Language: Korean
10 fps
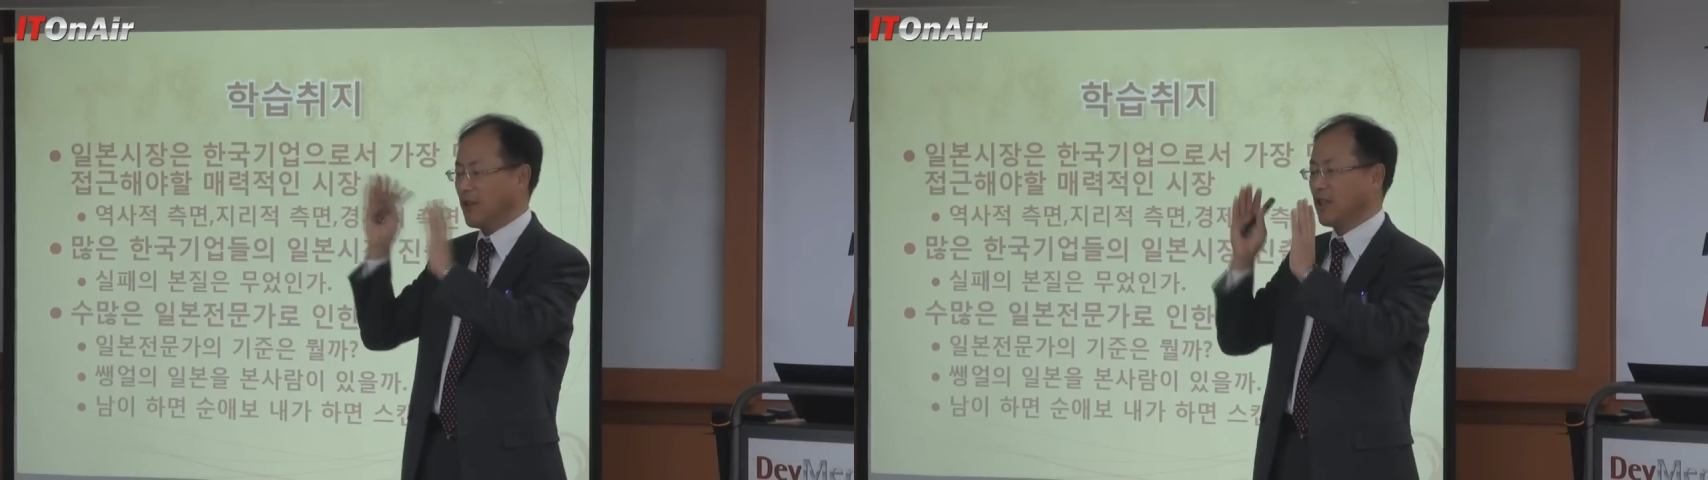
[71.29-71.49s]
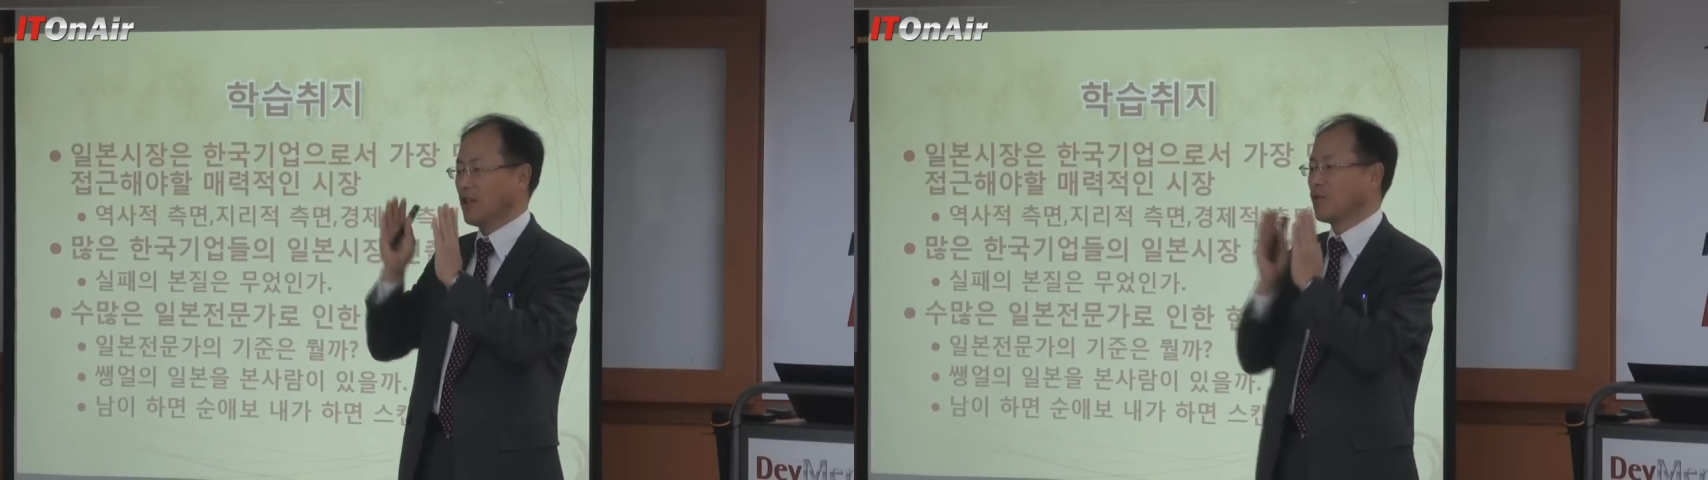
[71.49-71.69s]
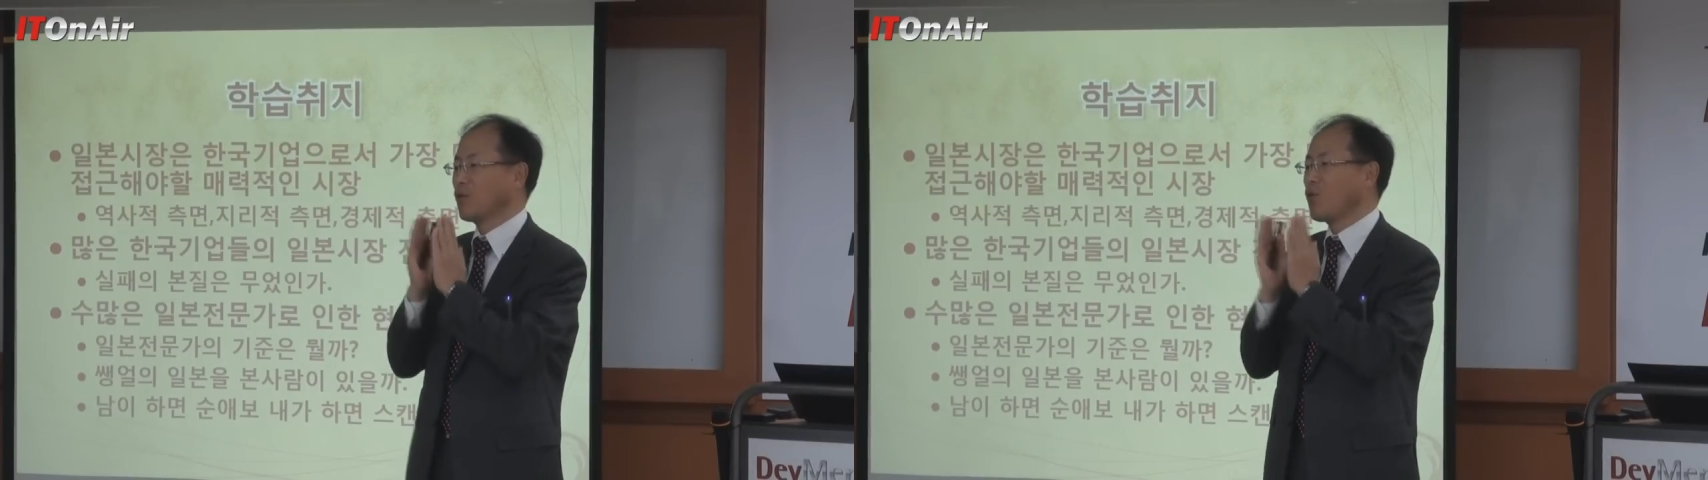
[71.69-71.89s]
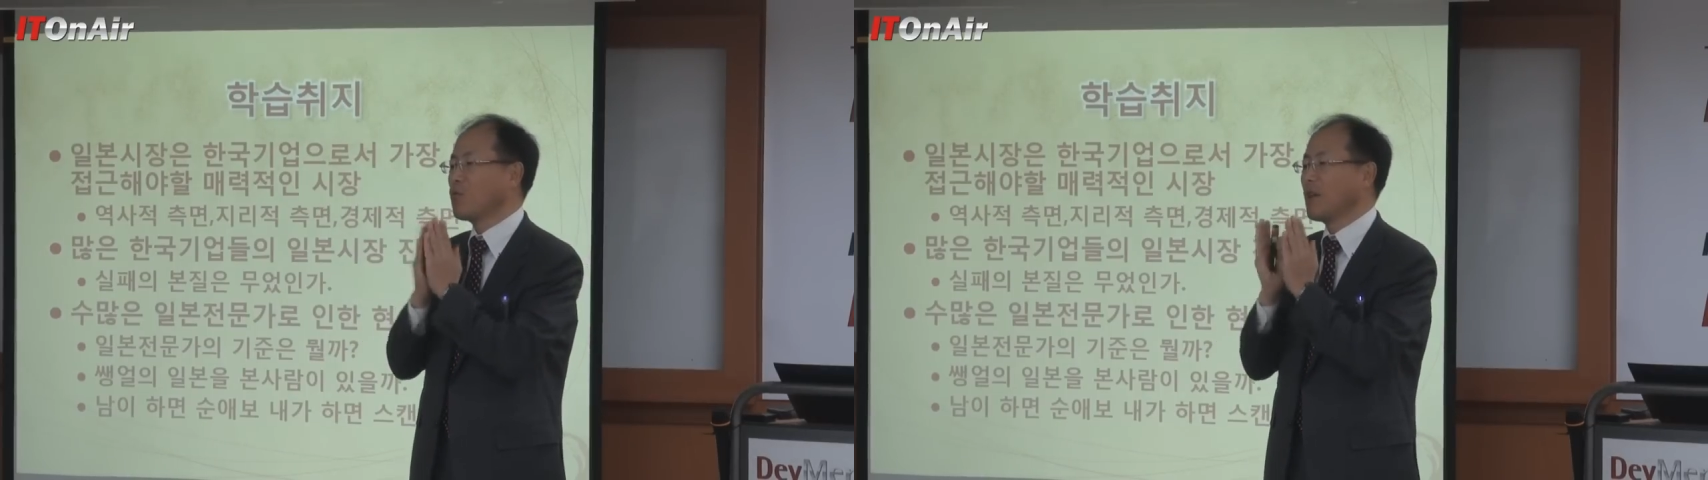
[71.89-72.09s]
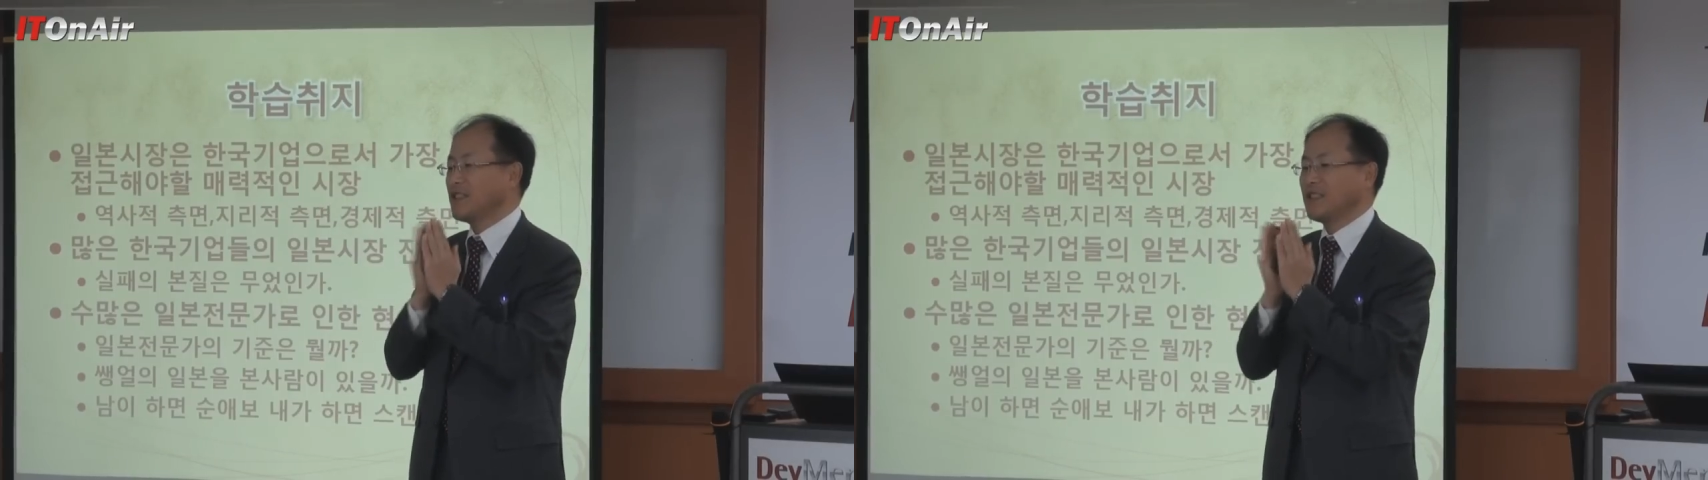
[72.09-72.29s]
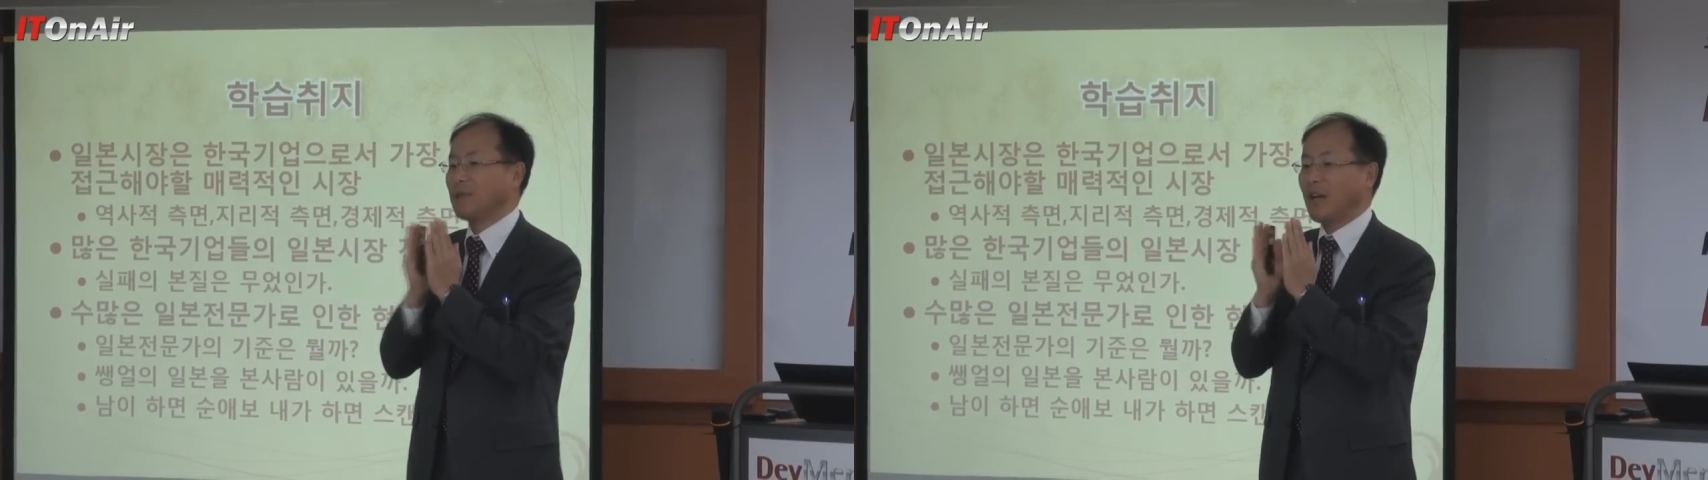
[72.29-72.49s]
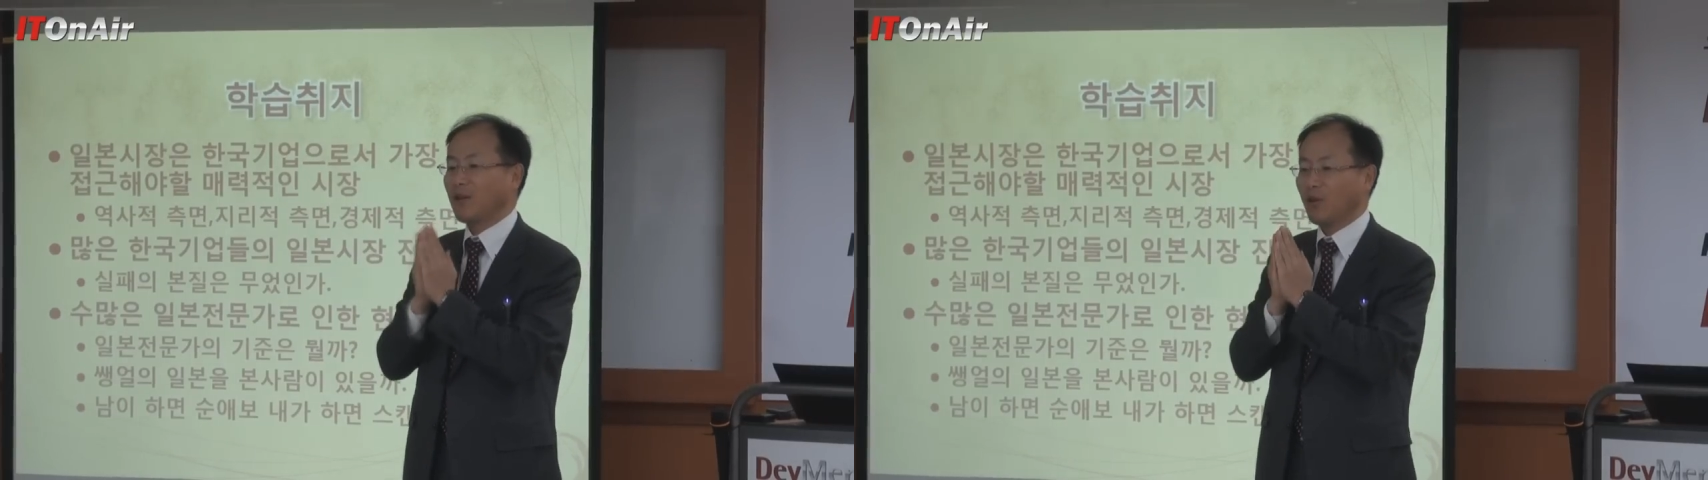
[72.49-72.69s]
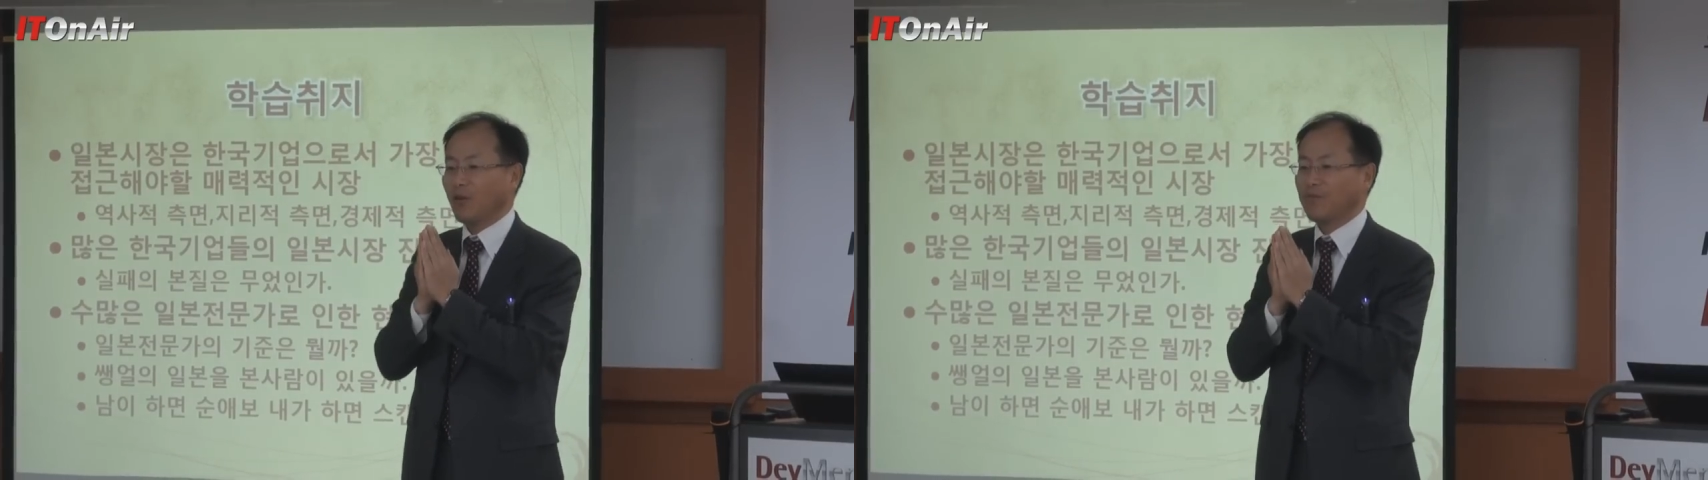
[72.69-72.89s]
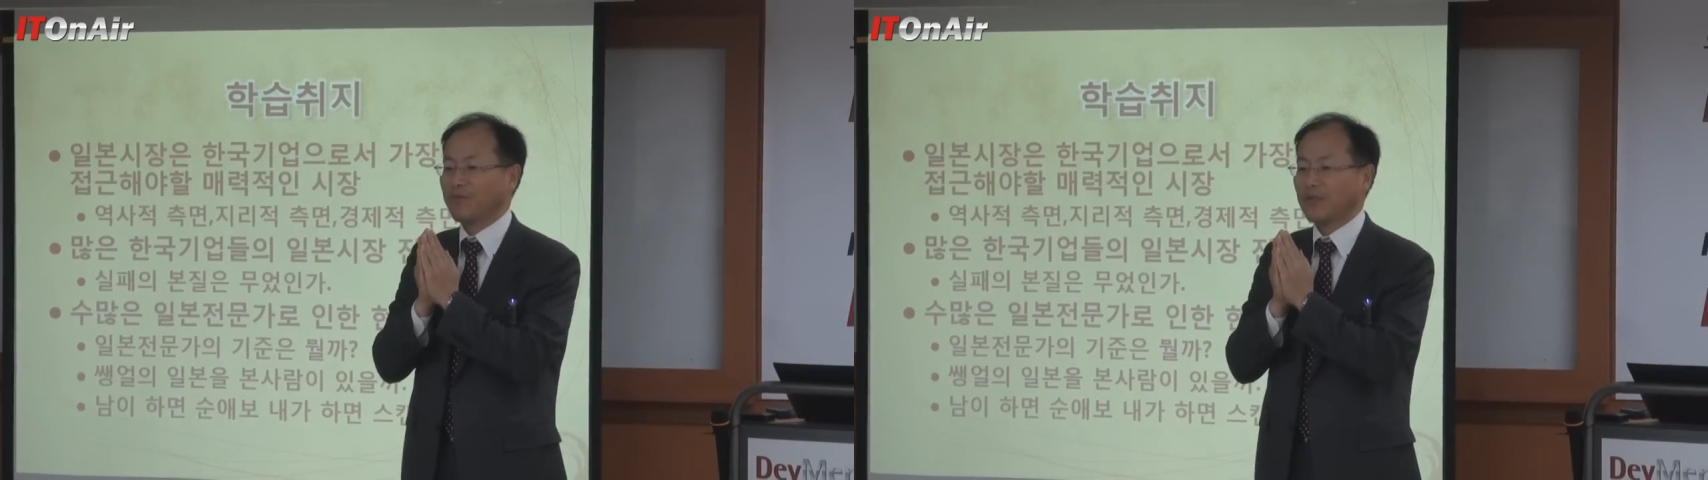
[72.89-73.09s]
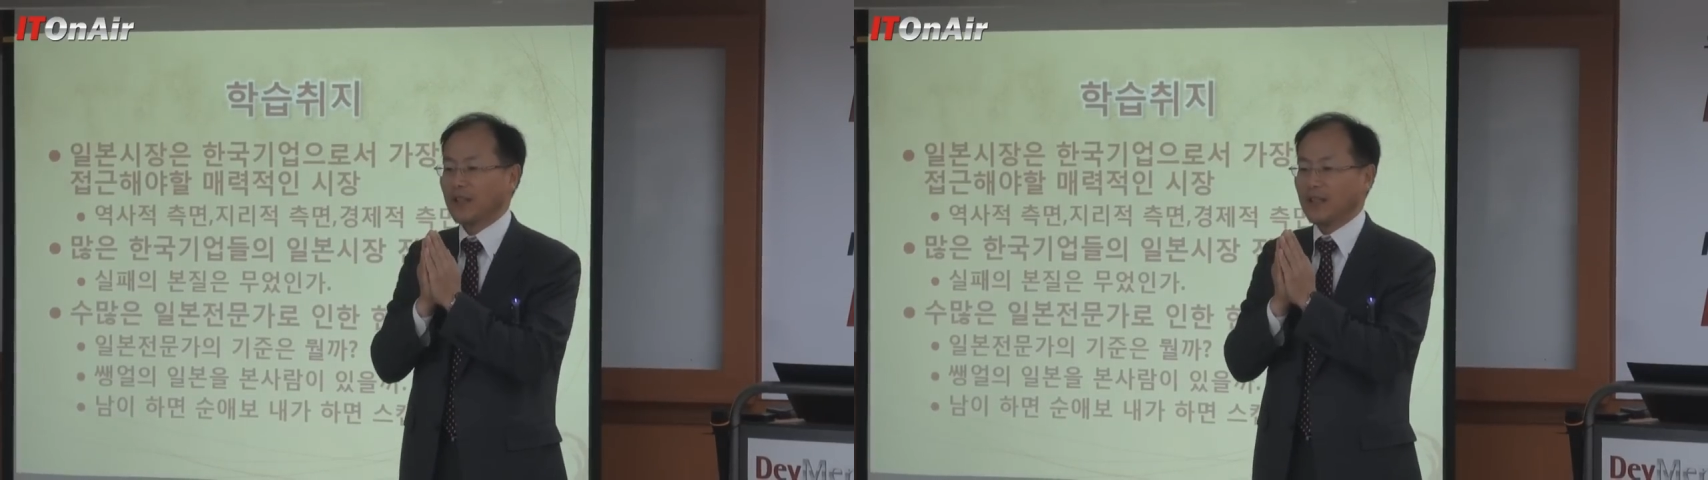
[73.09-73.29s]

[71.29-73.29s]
사례를 보고 공부하시지 말고